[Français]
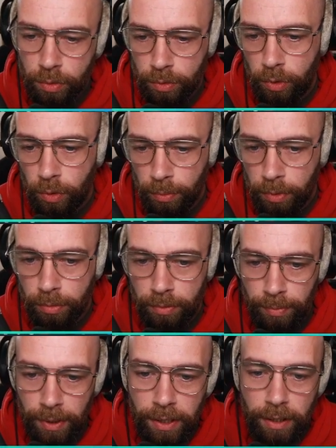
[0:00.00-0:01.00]
donc bon,
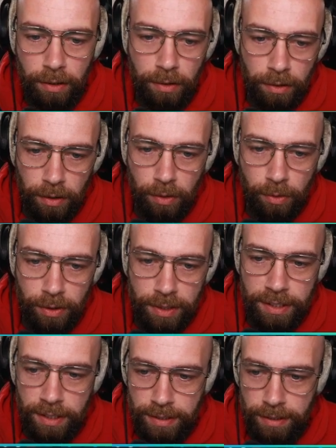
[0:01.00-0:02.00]
mais à côté
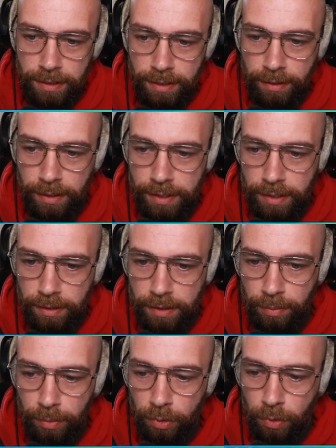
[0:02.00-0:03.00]
de ça, c'est vrai que
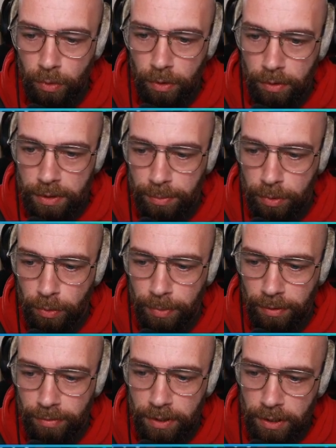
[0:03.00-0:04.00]
c'est plutôt, c'est plutôt
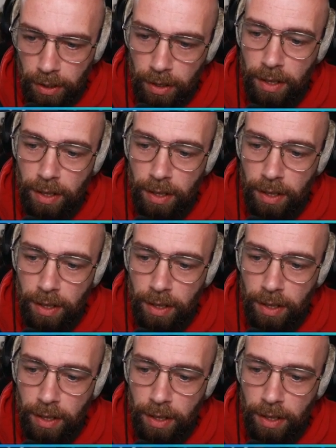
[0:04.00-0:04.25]
bien fini.